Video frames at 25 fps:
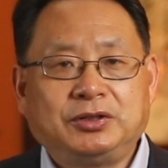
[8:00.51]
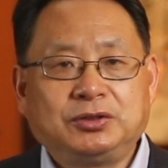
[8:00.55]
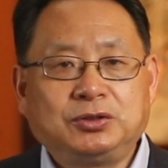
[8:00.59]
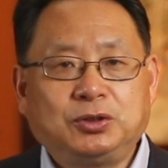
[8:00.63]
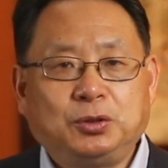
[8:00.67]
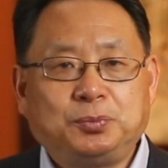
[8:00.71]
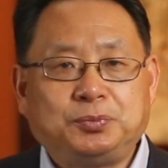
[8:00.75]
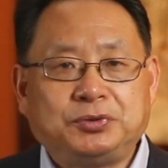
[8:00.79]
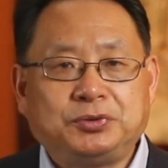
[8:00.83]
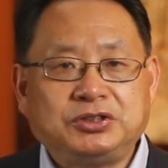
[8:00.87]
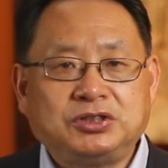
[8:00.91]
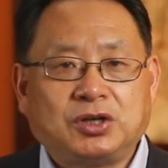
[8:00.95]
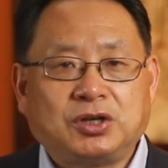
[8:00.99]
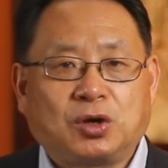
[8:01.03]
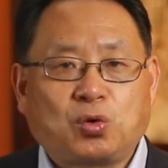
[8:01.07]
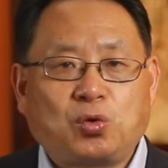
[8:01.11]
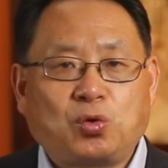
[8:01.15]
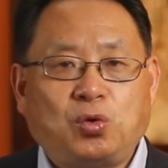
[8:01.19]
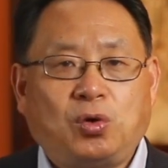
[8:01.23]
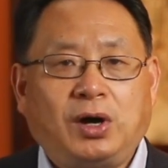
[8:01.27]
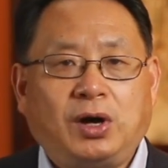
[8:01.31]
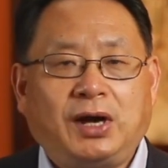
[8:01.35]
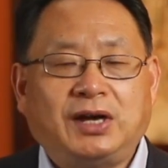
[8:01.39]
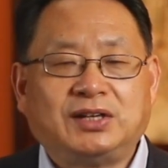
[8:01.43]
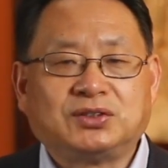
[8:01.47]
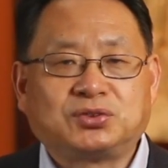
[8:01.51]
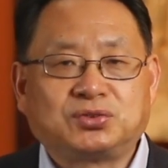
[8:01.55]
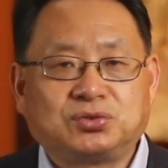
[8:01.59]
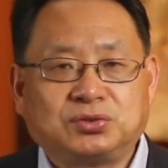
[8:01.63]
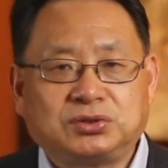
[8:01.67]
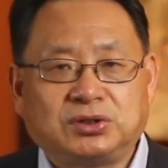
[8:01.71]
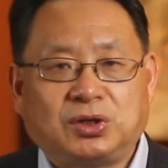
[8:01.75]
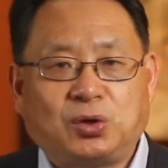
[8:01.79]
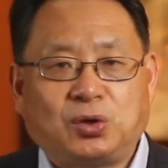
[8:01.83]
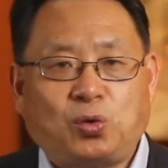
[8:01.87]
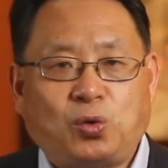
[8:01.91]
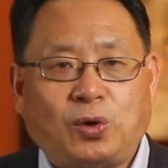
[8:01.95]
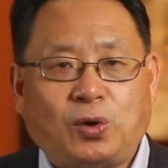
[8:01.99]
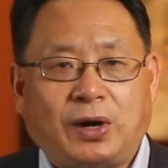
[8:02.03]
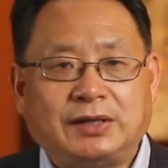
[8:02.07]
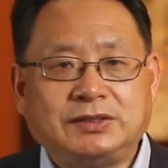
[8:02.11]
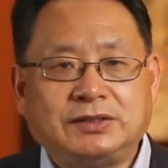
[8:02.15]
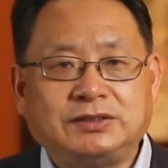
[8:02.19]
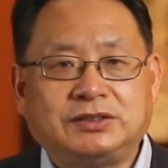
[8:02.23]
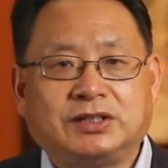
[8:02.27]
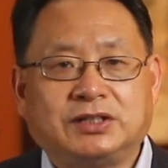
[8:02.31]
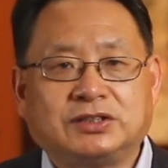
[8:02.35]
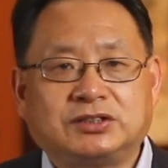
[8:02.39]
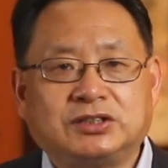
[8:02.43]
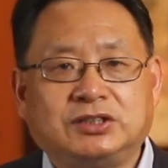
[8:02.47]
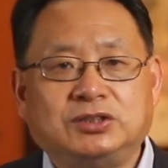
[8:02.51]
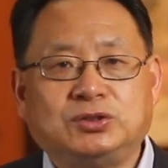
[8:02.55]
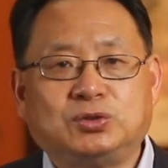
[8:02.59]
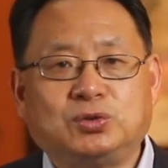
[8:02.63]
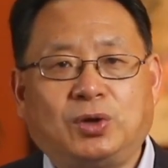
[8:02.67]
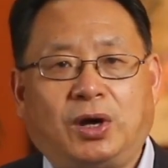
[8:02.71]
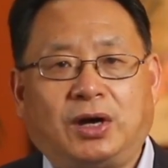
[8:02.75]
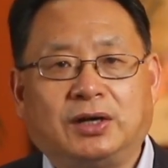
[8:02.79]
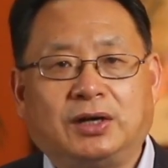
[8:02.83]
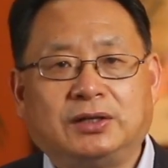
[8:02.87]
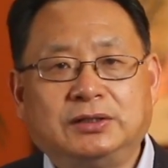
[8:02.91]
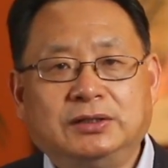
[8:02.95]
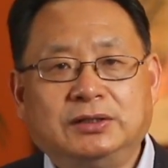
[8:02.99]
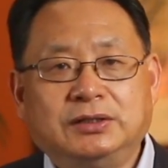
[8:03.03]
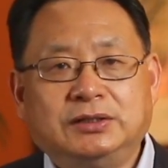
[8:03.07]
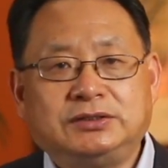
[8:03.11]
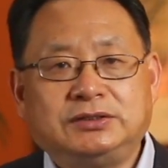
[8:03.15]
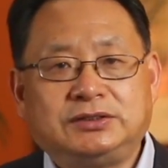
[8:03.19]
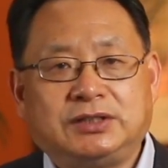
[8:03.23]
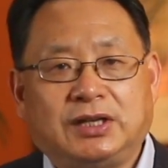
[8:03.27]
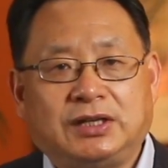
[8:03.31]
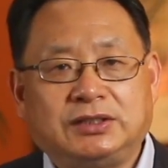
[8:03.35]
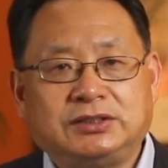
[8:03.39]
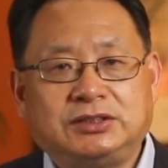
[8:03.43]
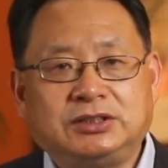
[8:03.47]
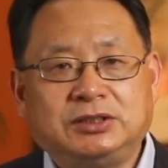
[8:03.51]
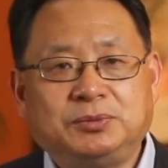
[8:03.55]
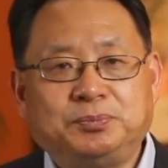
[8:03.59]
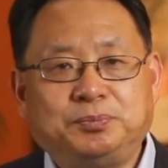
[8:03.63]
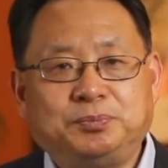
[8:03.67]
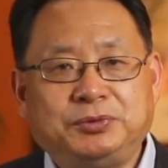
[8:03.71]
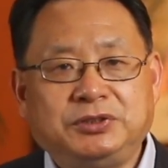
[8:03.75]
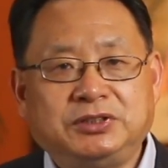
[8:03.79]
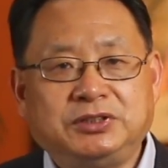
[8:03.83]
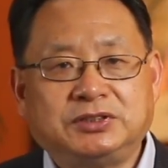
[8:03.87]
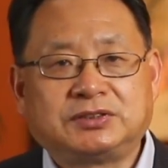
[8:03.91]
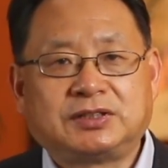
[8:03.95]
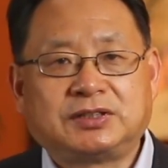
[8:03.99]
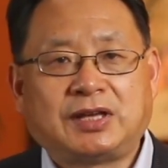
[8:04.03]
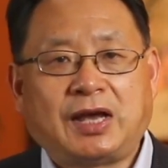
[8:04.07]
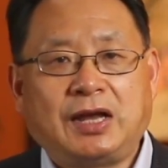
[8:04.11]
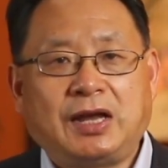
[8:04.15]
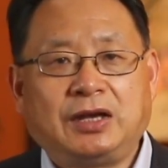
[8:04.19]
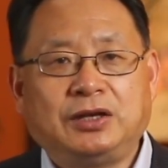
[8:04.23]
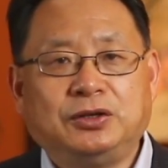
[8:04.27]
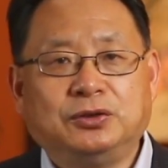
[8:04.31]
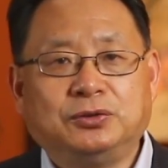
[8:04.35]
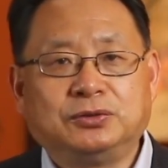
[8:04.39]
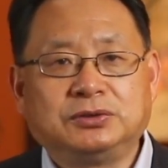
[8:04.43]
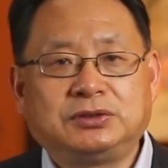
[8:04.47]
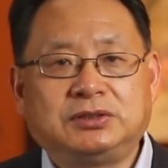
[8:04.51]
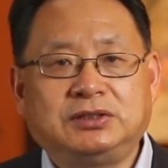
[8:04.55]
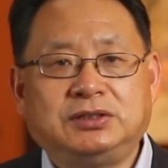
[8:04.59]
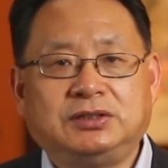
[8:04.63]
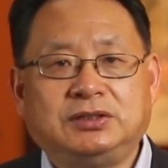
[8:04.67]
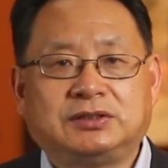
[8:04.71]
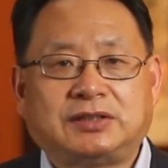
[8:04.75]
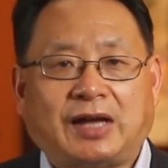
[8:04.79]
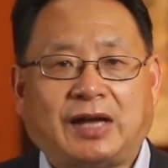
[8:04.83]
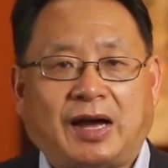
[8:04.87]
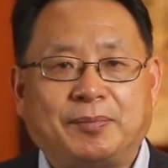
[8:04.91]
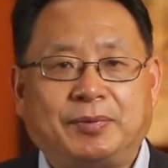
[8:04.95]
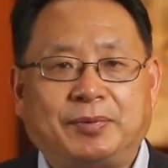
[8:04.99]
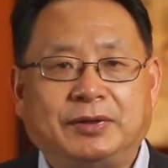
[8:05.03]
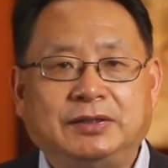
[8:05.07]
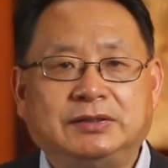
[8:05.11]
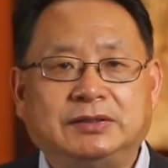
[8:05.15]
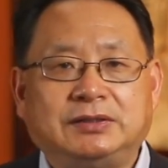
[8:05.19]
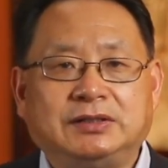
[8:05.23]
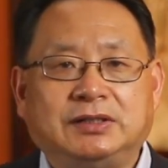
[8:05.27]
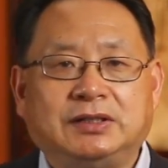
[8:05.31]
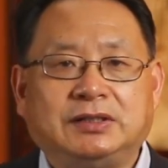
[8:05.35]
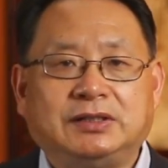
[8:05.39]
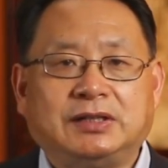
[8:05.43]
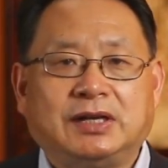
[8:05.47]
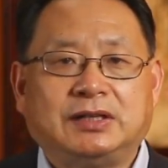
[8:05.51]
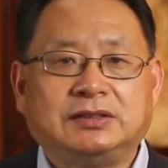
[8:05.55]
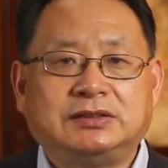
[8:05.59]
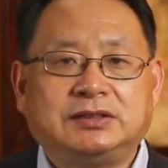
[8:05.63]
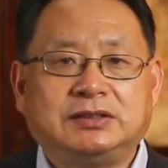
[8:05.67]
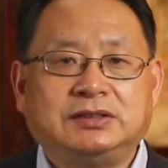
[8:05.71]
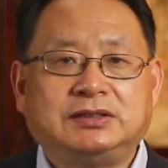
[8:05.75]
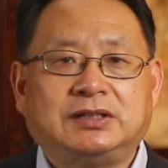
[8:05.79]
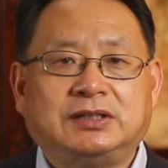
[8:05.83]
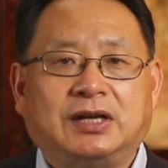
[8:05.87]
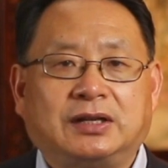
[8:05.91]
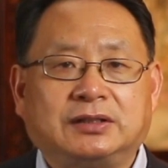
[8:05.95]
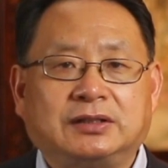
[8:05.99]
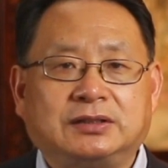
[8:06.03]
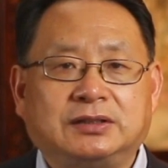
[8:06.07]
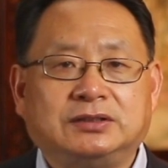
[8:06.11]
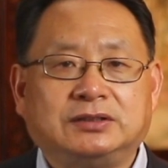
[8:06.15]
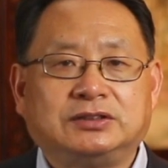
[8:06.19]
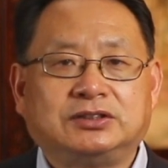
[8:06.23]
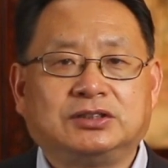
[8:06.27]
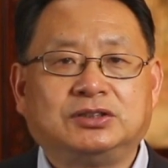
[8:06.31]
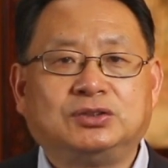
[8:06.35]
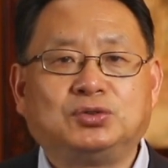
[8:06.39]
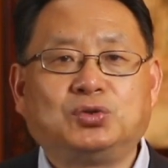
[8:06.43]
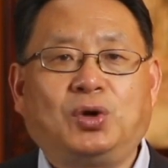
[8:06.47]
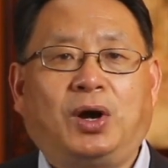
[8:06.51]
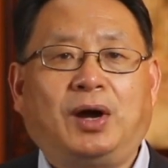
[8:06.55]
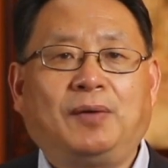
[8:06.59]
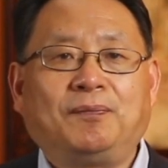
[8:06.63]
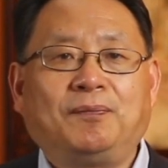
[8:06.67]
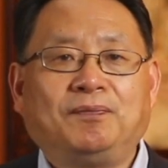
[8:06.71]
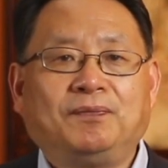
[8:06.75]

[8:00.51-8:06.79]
够比较快速的缓解症状，减轻鼻塞、流涕、打喷嚏、眼睛痒等症状。